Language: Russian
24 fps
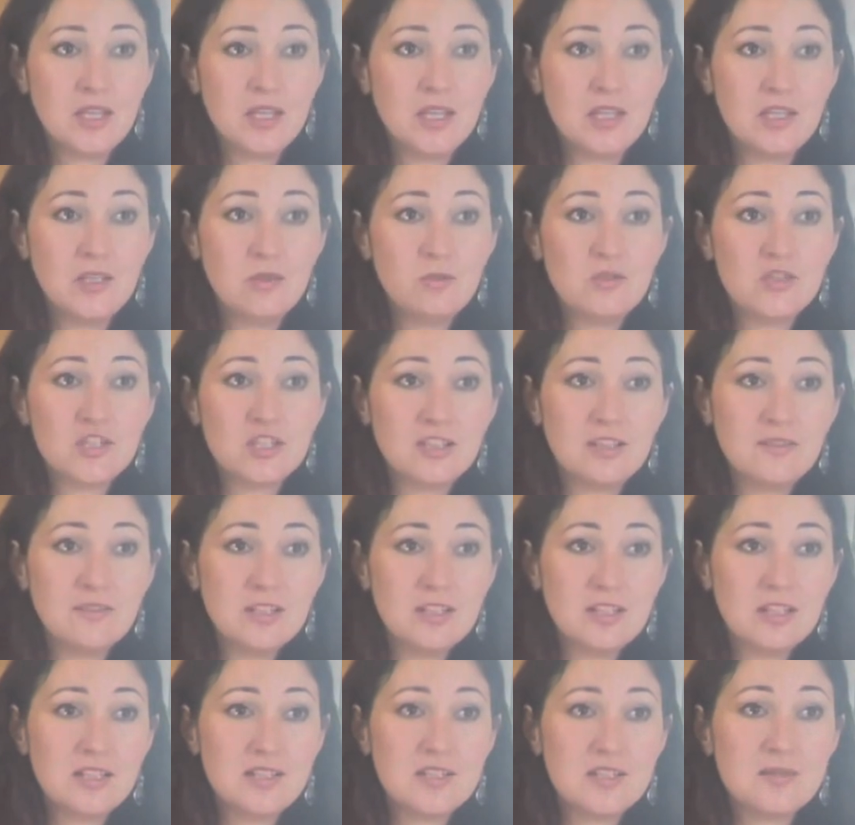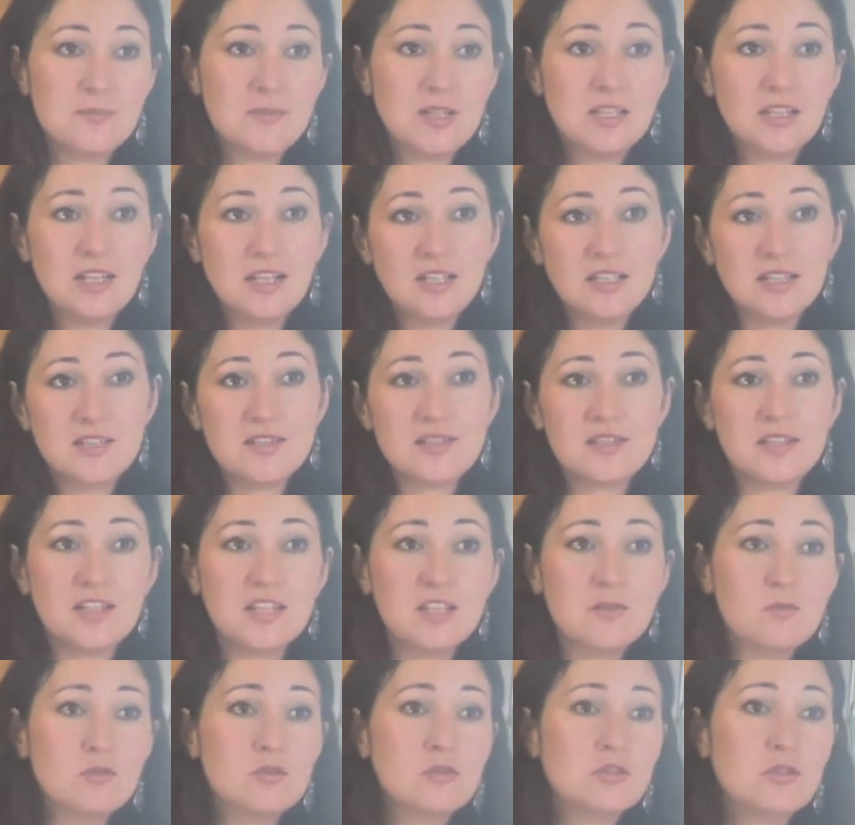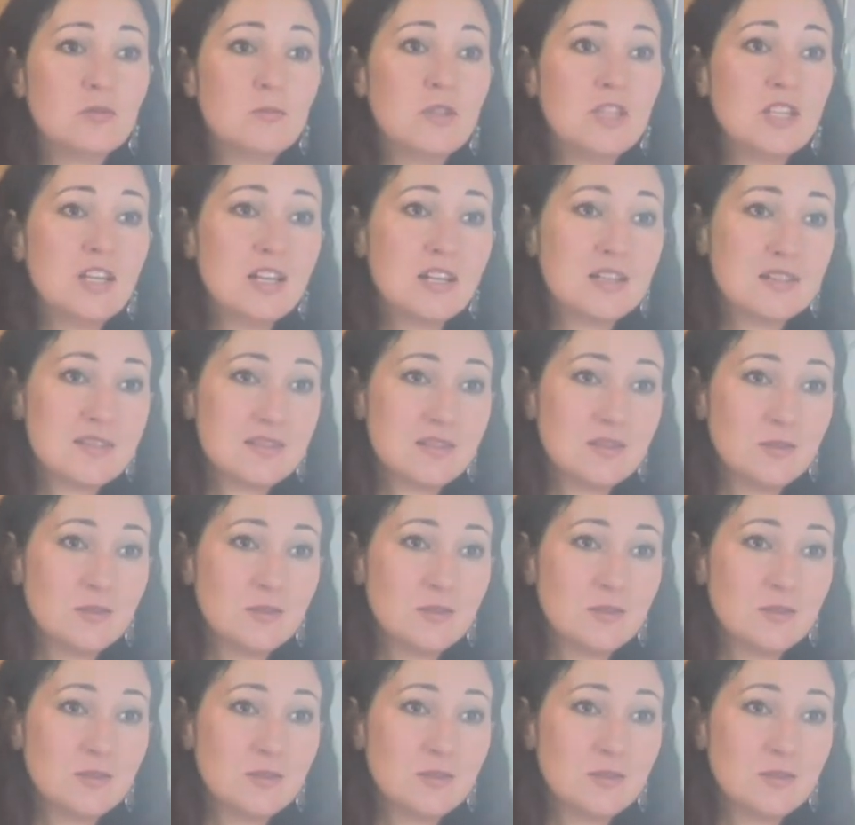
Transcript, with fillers: И у человека эти модальности, они могут меняться.